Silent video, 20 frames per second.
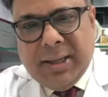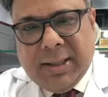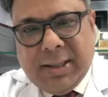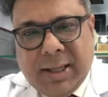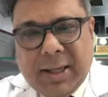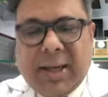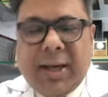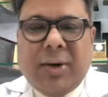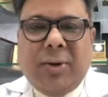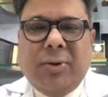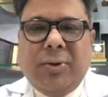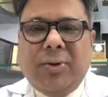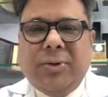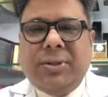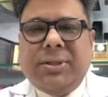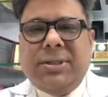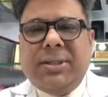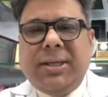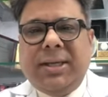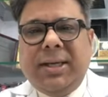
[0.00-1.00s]
তার কারণ
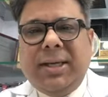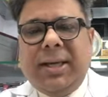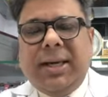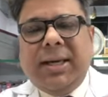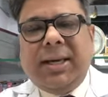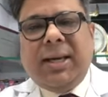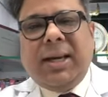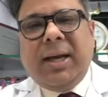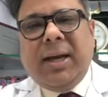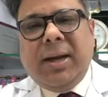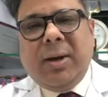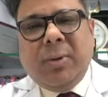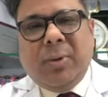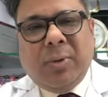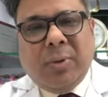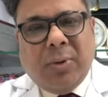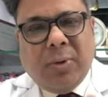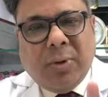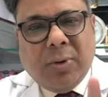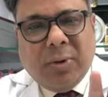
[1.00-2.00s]
হচ্ছে এটা
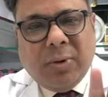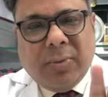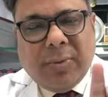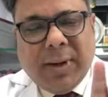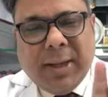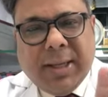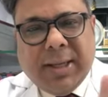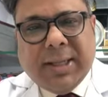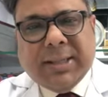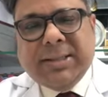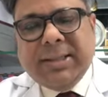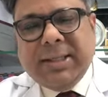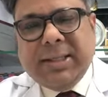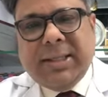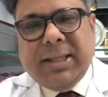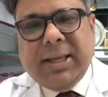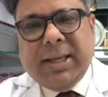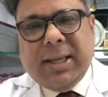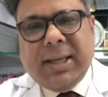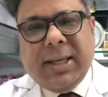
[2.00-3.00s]
অন্য ভাইরাসের
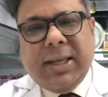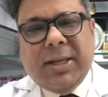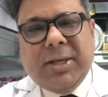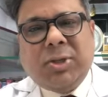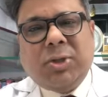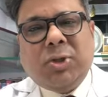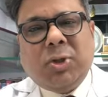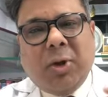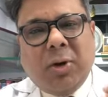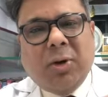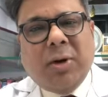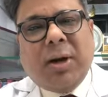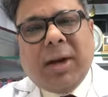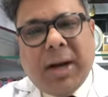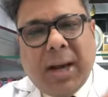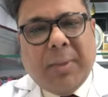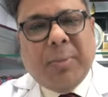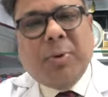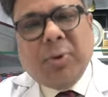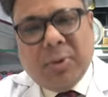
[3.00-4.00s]
থেকে
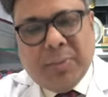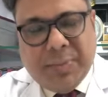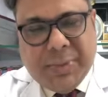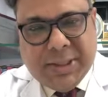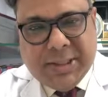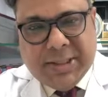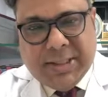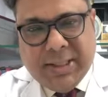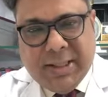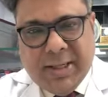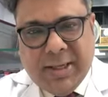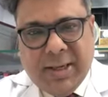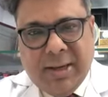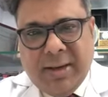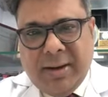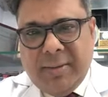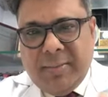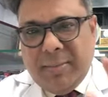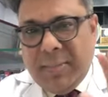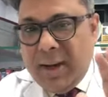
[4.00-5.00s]
সংক্রামক বেশি
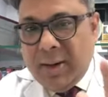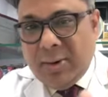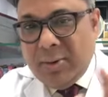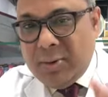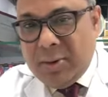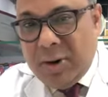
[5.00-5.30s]
মারণ